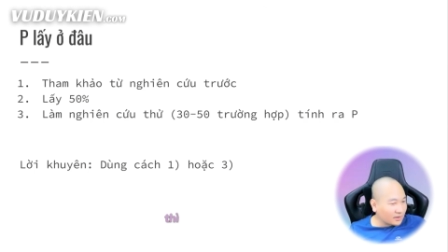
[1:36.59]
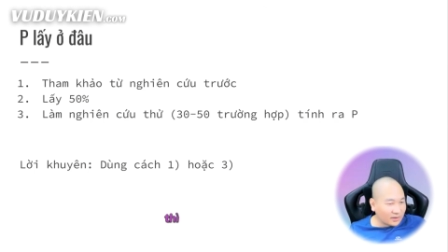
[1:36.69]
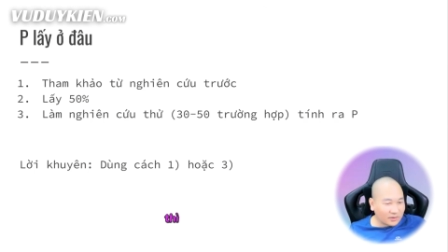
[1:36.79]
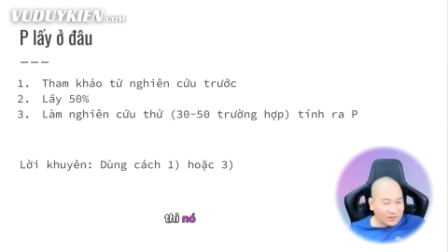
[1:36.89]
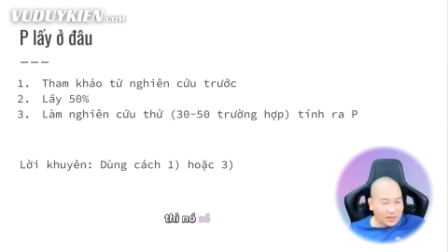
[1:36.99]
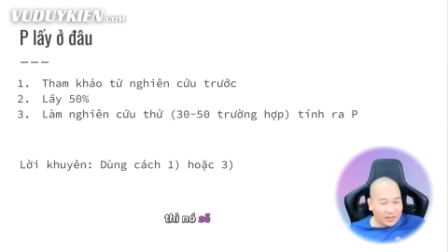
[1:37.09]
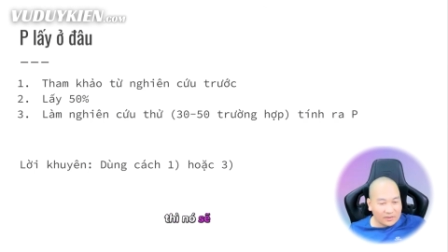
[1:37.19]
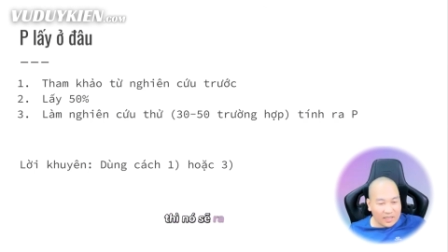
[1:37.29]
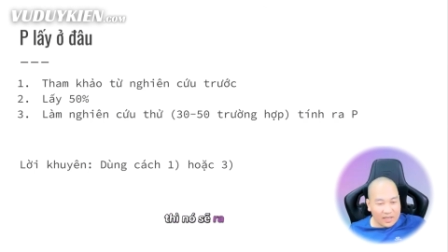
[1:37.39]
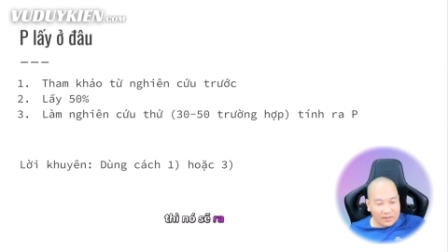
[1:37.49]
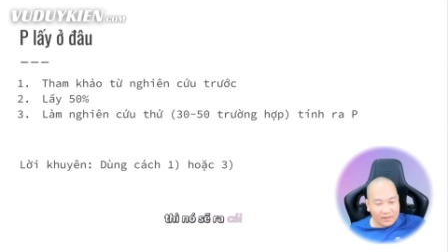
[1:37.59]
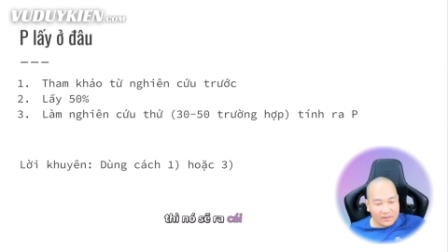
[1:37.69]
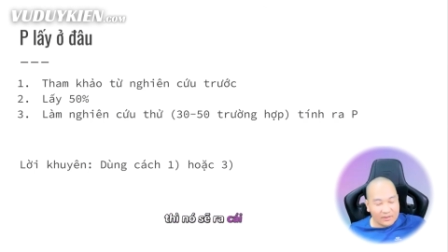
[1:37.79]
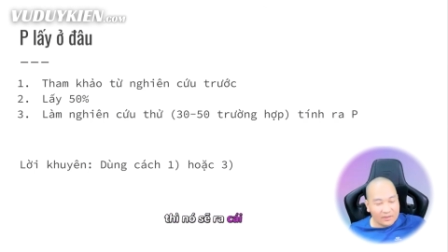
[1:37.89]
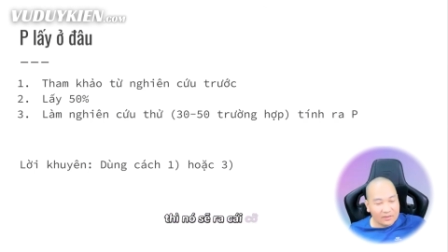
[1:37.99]
thì nó sẽ ra
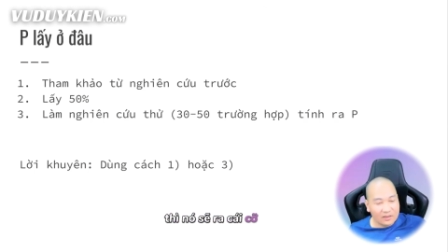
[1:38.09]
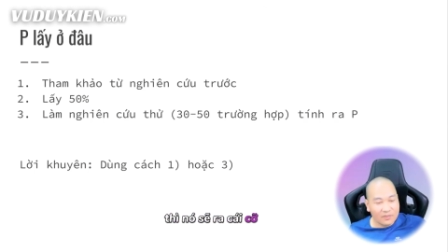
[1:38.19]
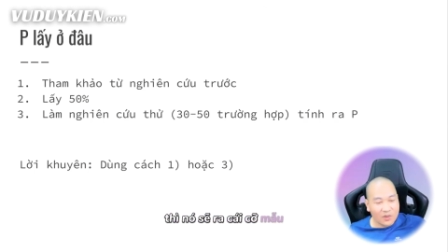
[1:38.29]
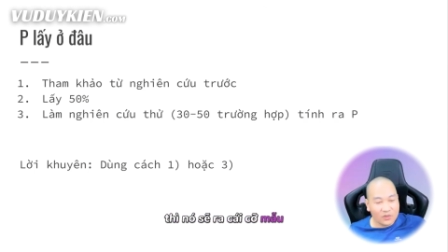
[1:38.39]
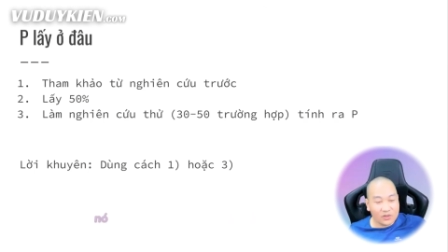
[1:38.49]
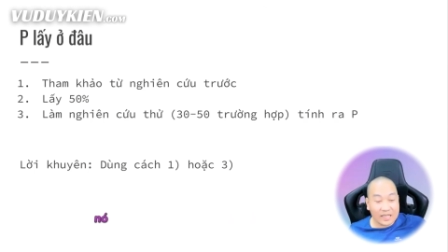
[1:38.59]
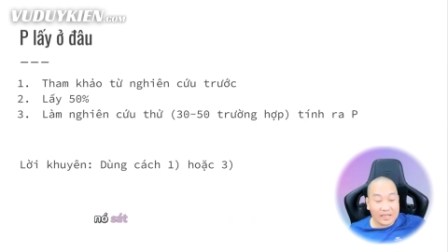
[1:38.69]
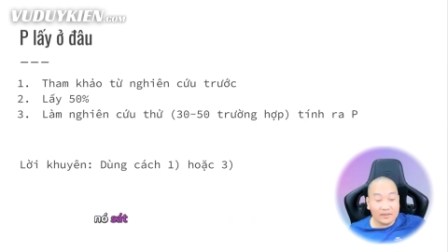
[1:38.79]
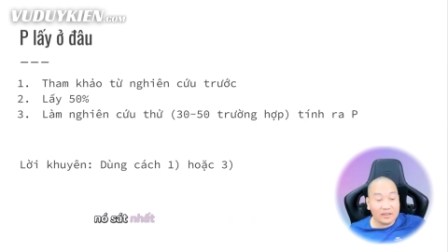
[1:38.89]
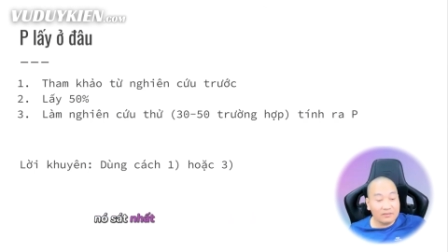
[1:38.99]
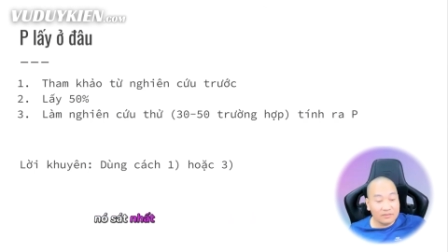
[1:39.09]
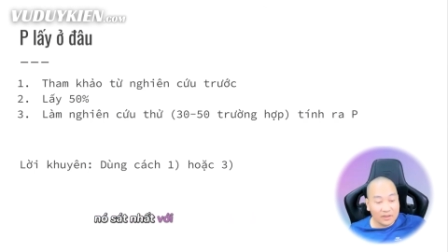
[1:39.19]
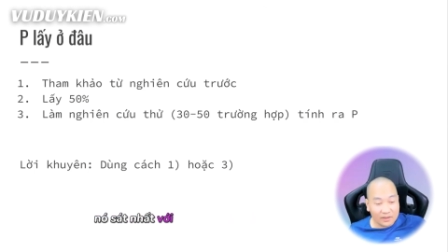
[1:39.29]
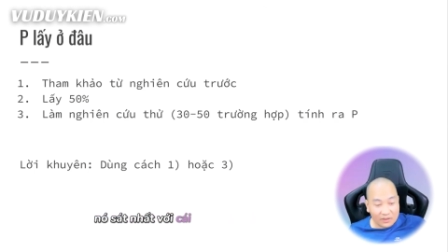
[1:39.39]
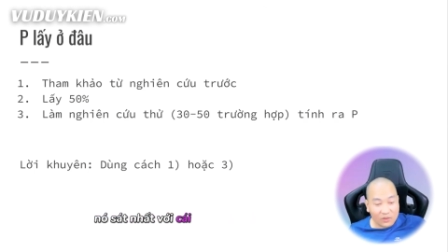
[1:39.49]
cái cỡ mẫu nó sát nhất
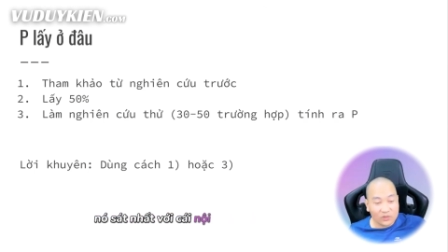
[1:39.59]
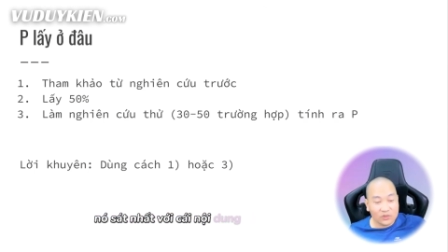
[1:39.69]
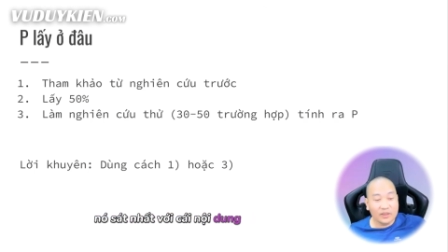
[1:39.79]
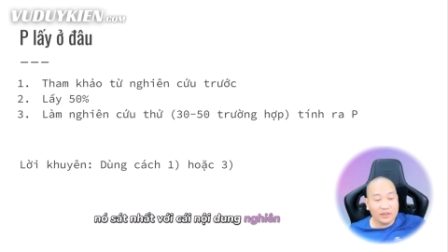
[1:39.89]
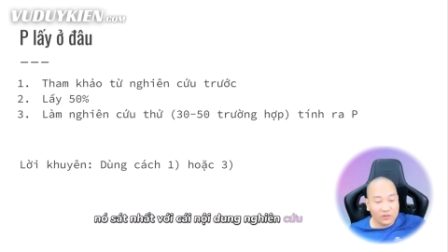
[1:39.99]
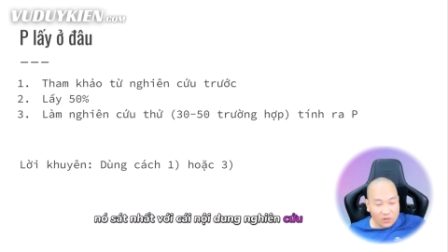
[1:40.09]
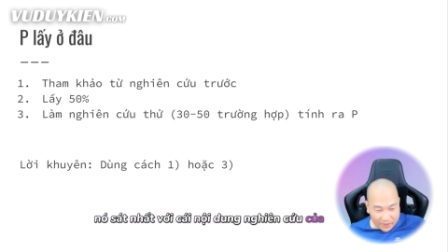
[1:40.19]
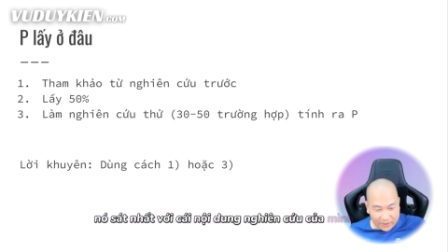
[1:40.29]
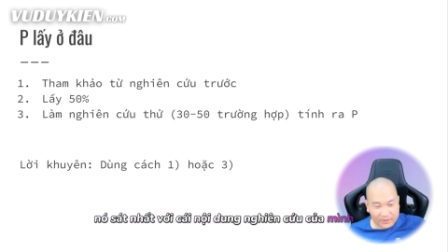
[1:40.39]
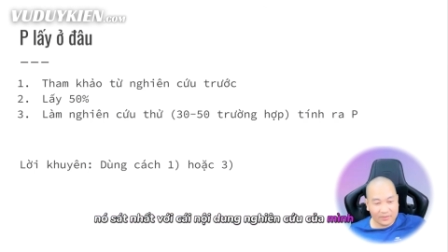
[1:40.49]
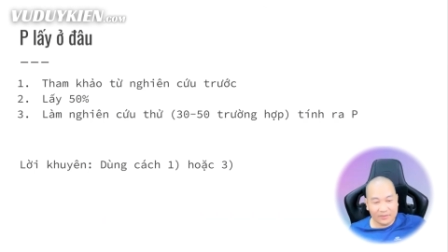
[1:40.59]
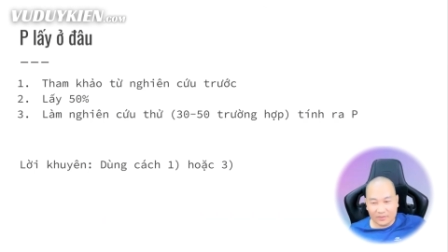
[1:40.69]
với cái nội dung nghiên cứu của mình.